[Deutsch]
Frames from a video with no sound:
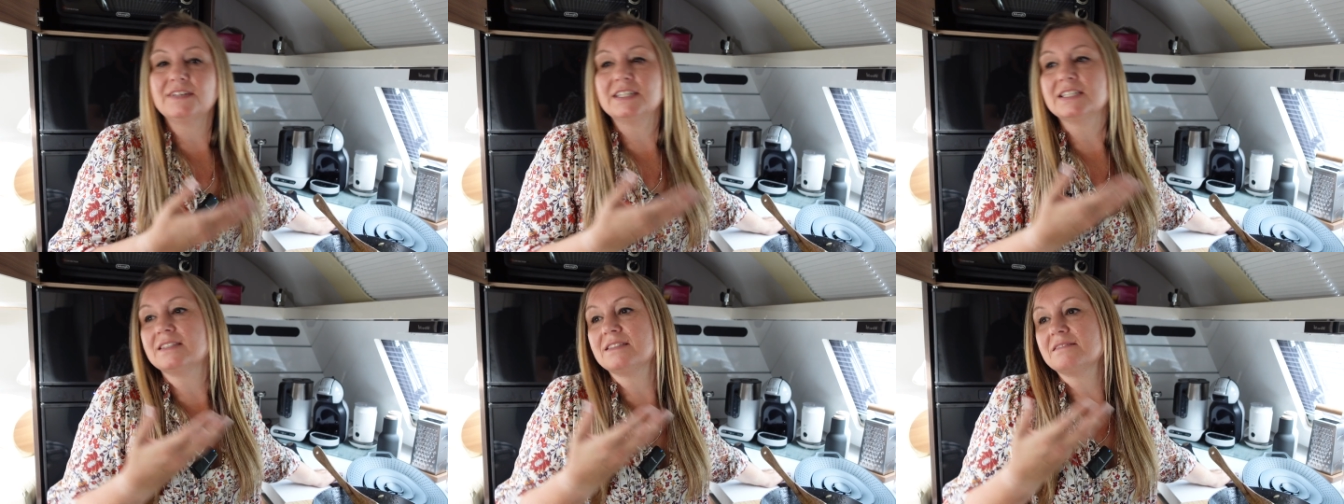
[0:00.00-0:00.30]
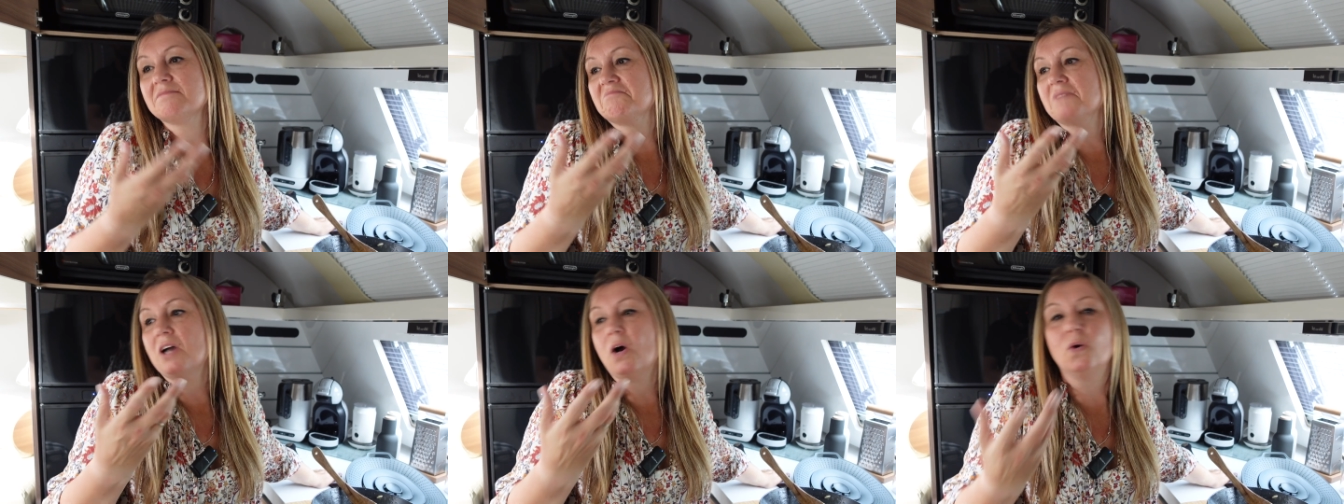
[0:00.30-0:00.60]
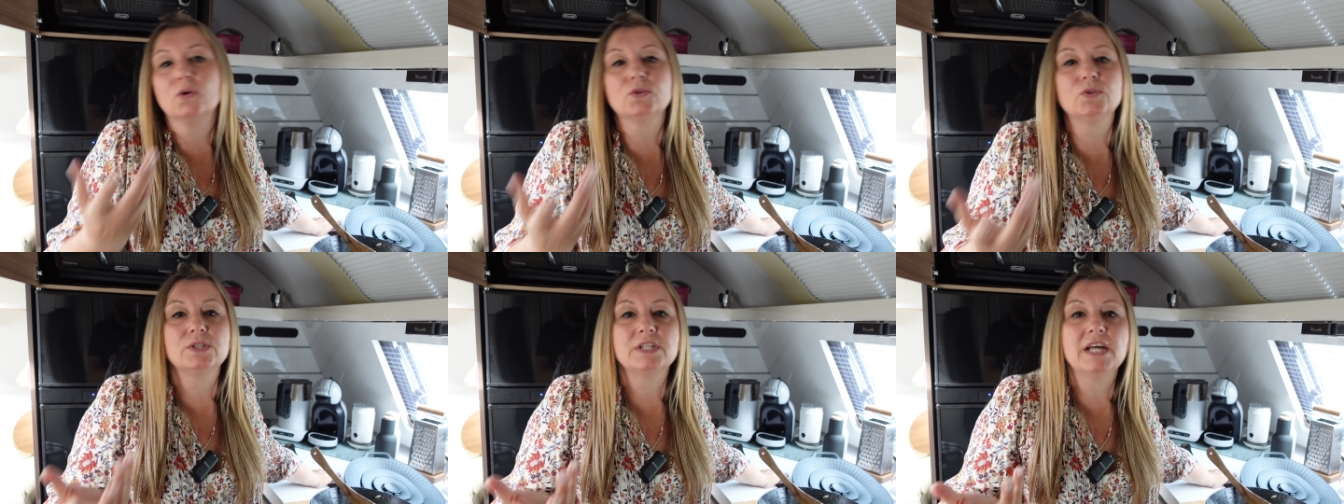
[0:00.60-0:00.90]
was
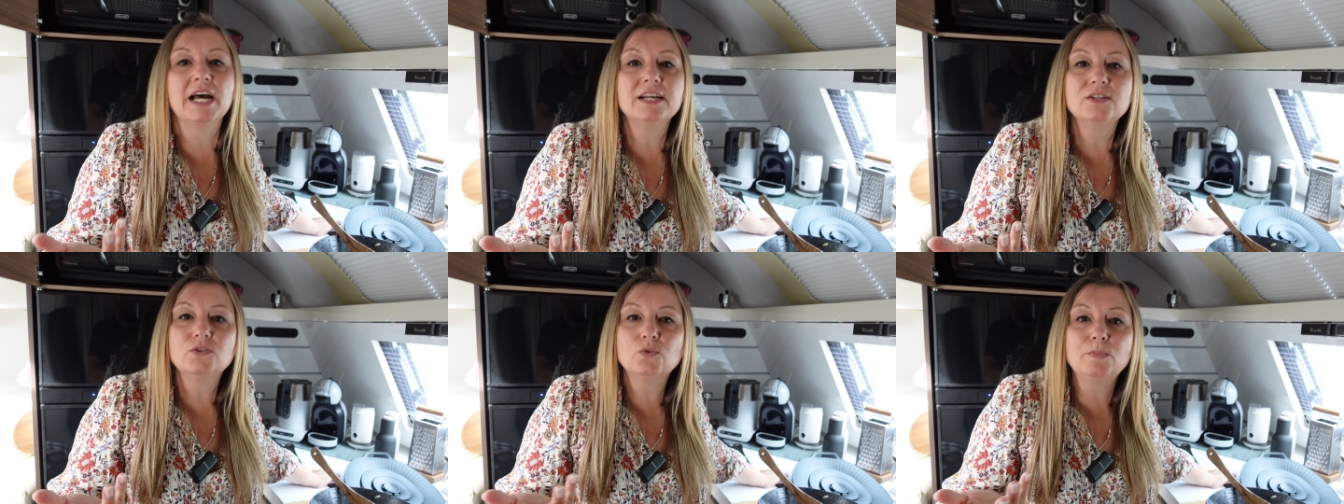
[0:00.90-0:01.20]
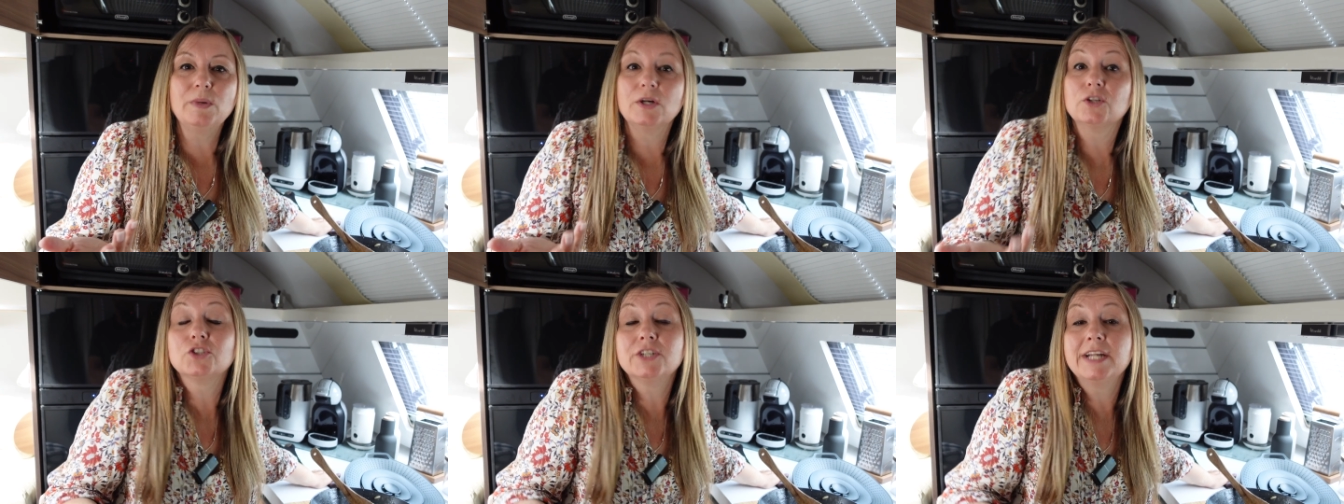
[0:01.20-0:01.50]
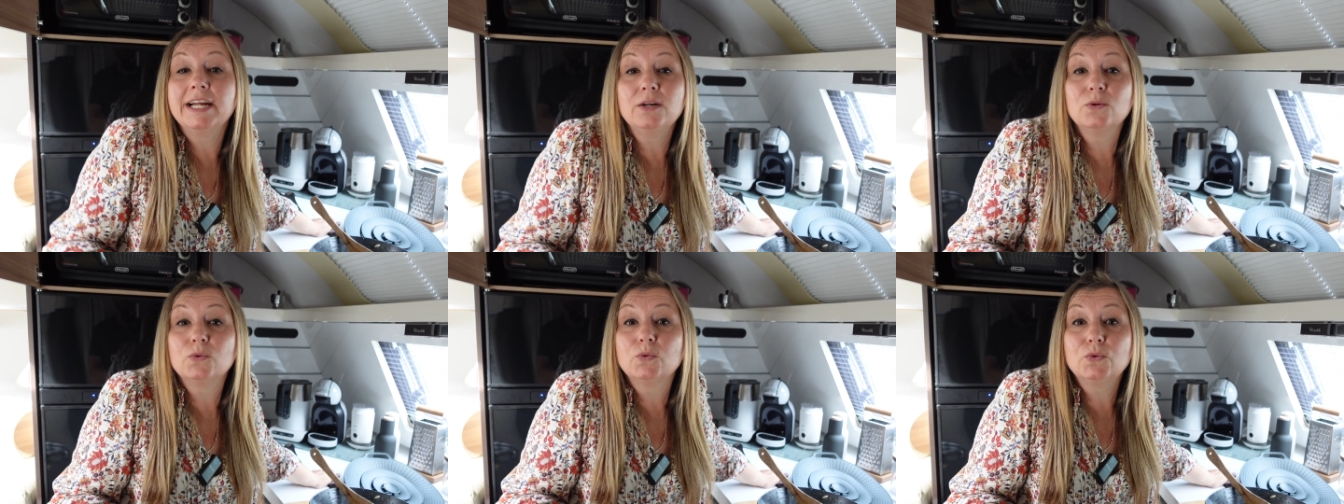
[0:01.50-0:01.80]
auch total super
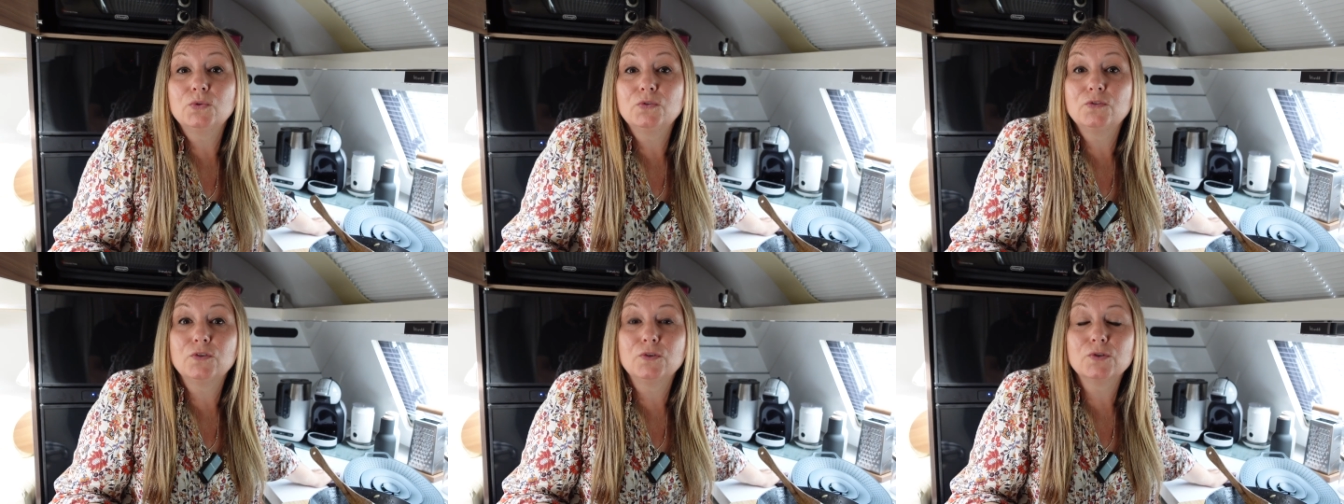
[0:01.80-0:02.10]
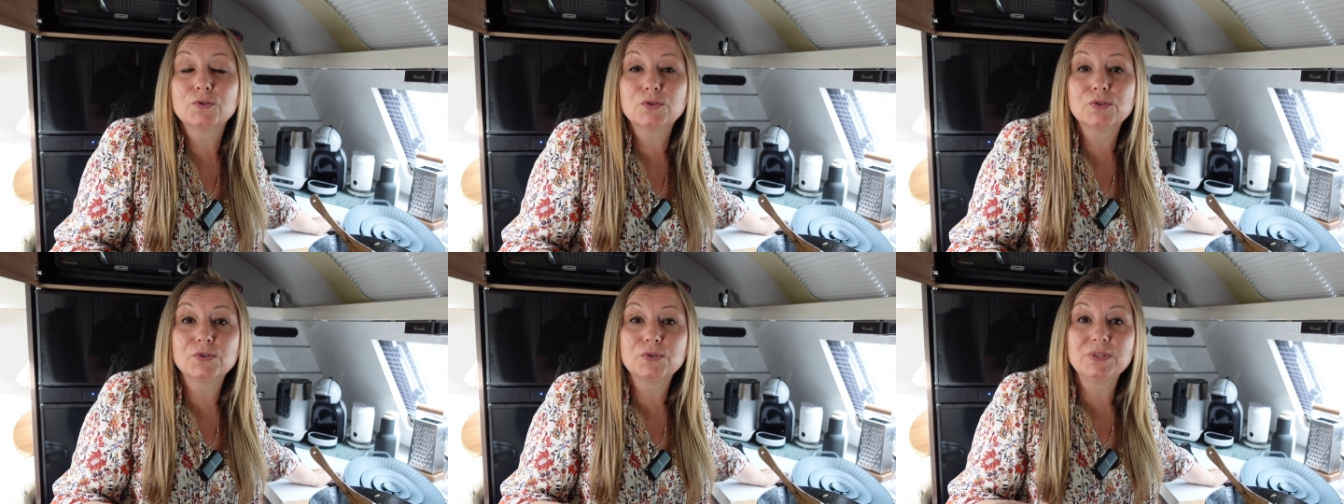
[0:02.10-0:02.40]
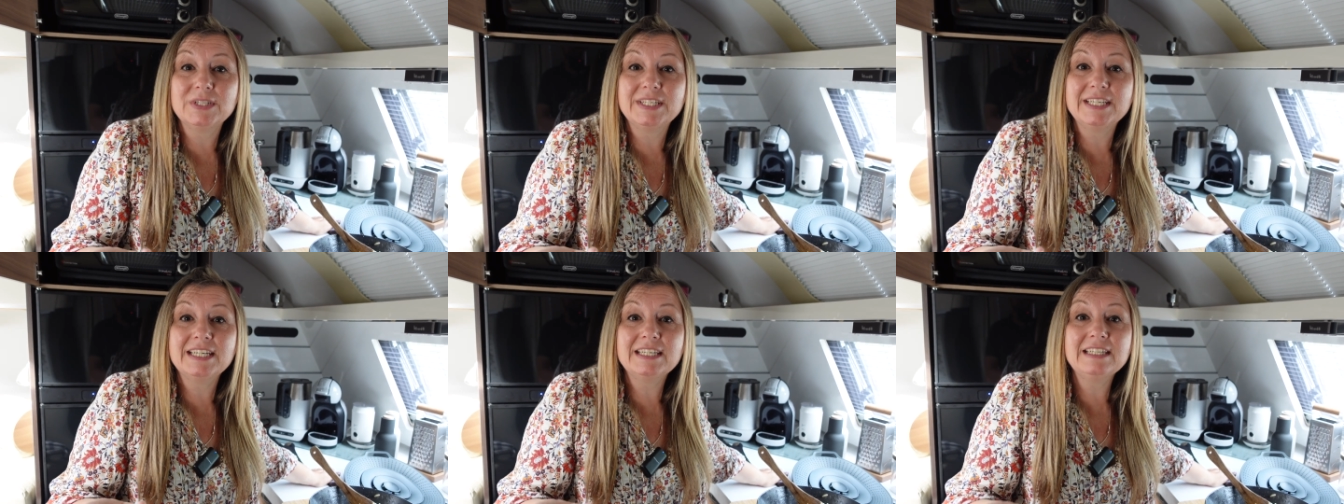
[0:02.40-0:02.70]
schnell und gut
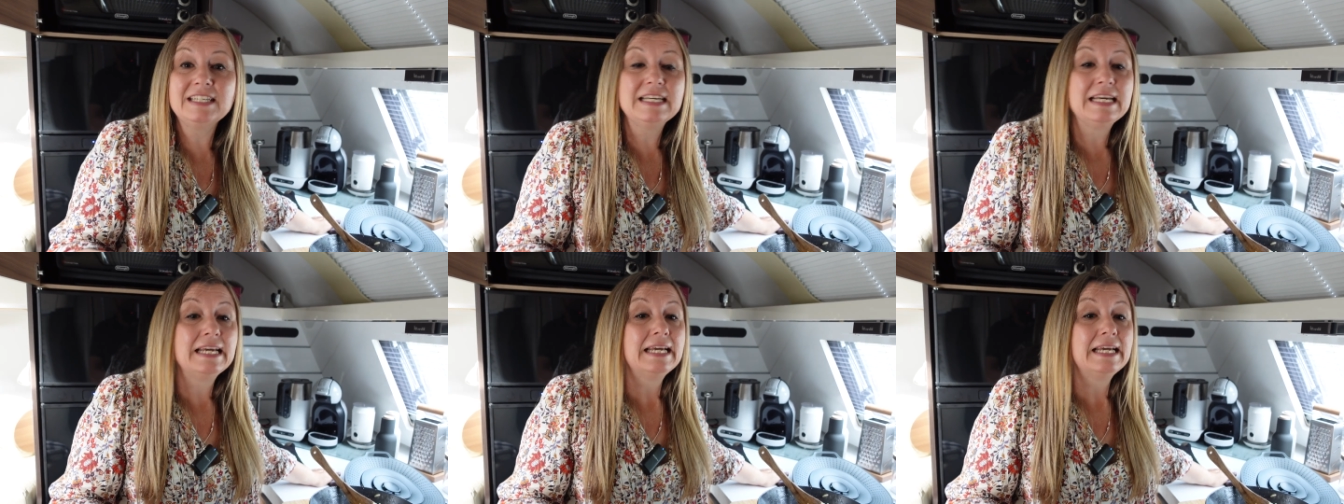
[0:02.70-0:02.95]
funktioniert.